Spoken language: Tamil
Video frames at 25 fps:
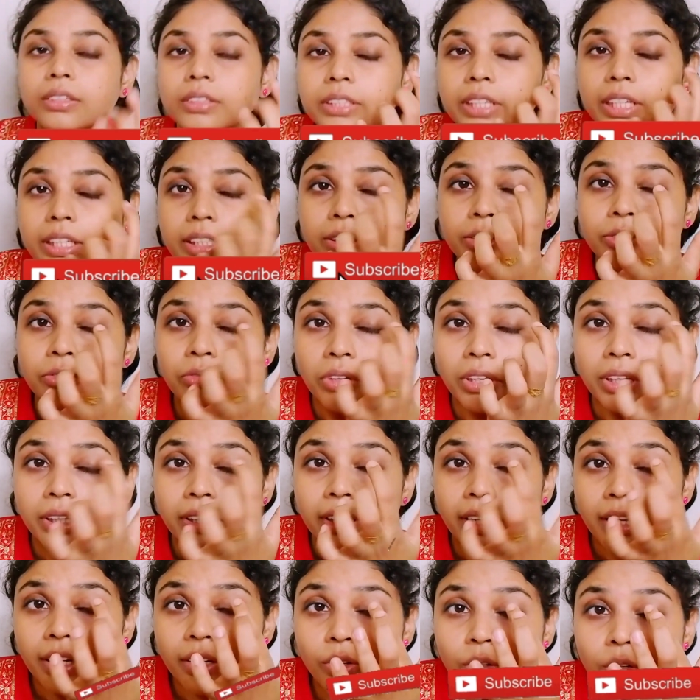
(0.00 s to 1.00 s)
ஜஸ்ட்
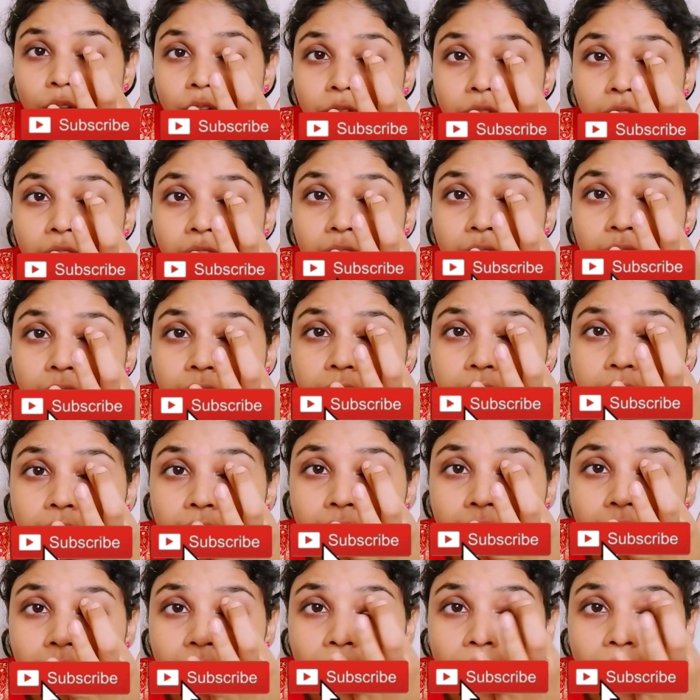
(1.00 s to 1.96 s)
வந்து என்னோடய ஃபிங்கர்ஸ்லேயே